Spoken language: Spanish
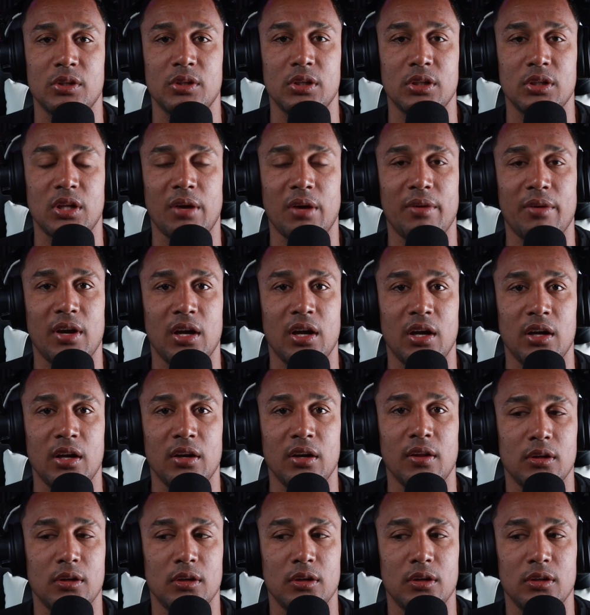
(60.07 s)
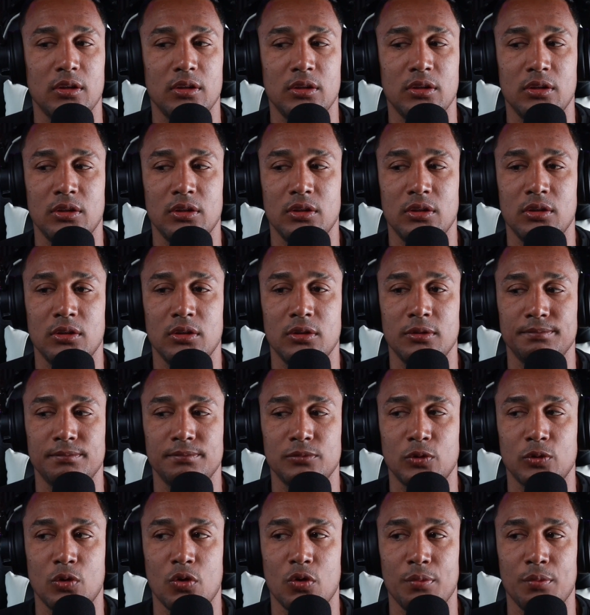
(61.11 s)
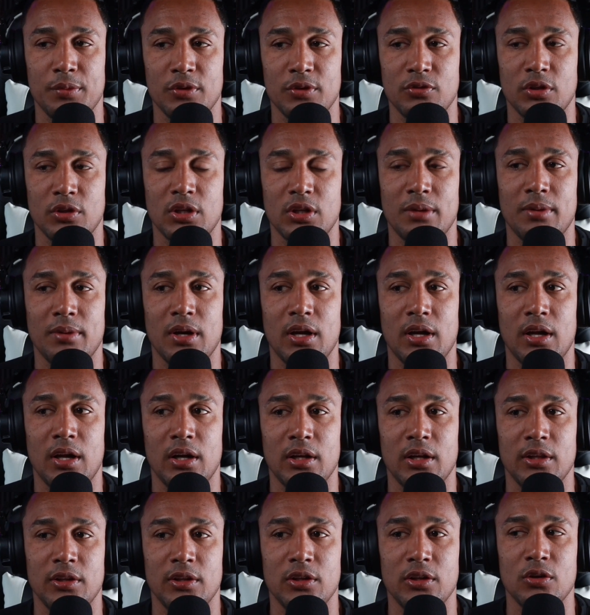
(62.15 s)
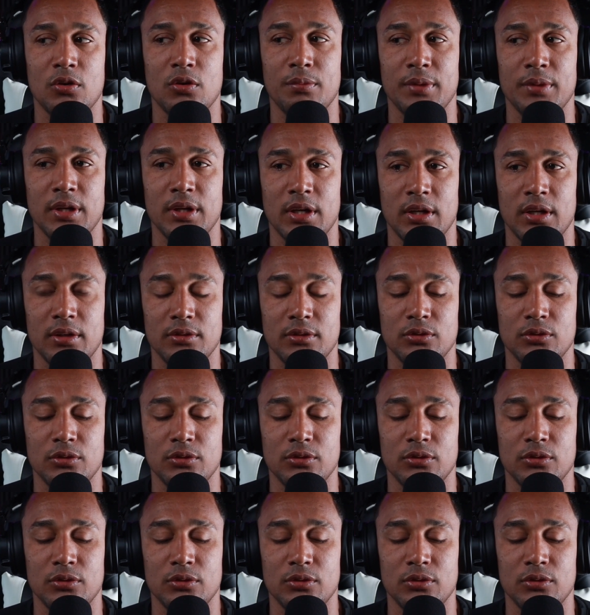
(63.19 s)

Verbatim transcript: a trabajar y comienzo a trabajar, le digo, mira,